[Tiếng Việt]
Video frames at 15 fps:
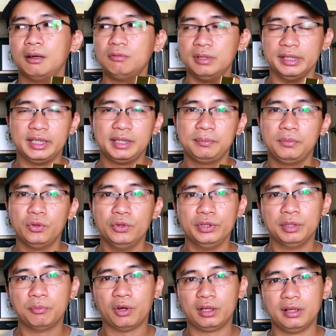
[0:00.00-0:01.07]
không ngửi thấy mùi
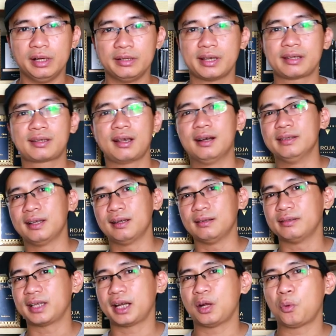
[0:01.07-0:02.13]
thì mọi người sẽ sợ
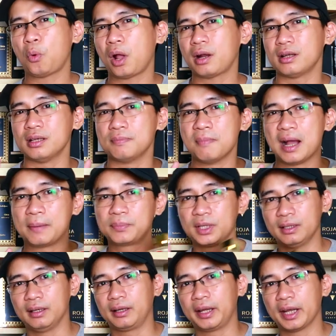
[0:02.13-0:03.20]
rằng chai nước hoa này bám
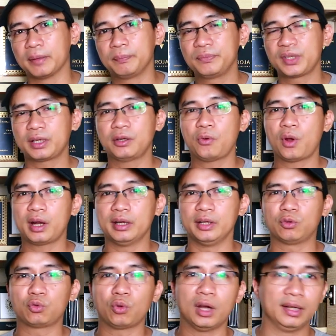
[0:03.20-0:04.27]
thật là kém, chai nước hoa
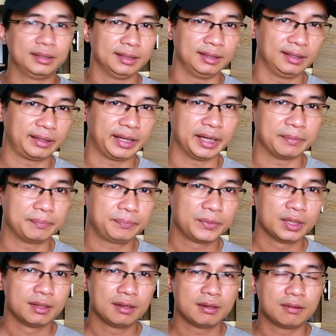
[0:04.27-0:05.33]
này tỏa thật là kém,
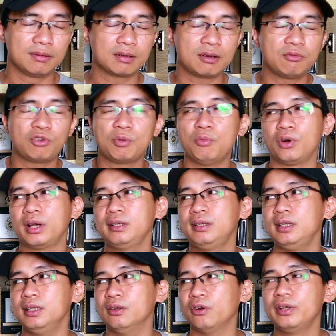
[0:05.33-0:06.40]
nó không có một cái
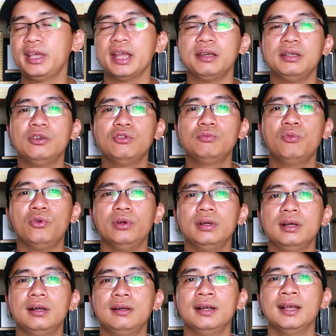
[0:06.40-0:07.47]
gì nó hiện hữu mùi
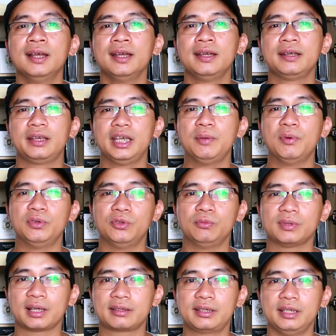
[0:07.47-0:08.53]
hương khi mà
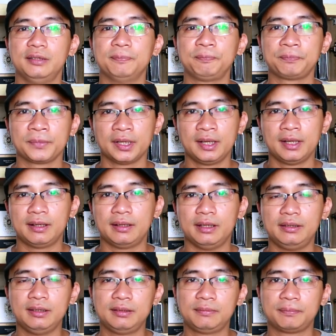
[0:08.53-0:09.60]
chúng ta xịt.
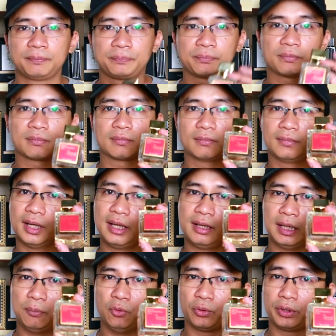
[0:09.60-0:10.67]
Thế nhưng đây
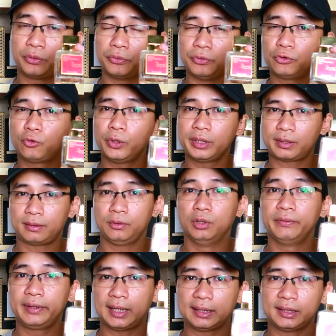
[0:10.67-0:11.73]
là một cái cú twist
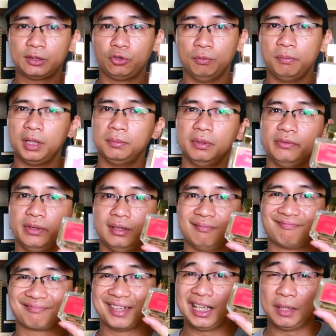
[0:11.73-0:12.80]
đối với cá nhân của mình, bởi vì
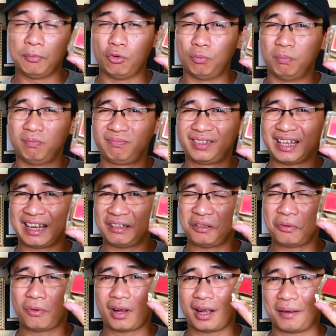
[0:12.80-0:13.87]
đây là một chai
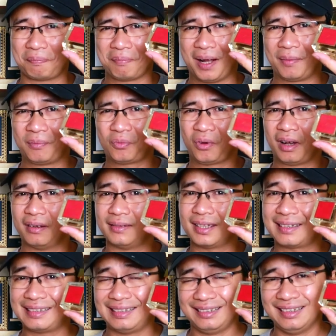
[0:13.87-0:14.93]
nước hoa bám tỏa
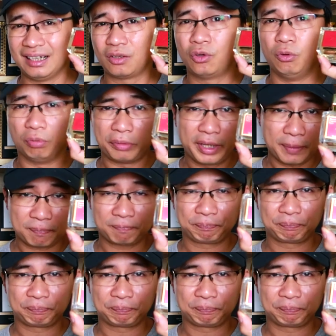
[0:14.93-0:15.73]
rất là khủng khiếp,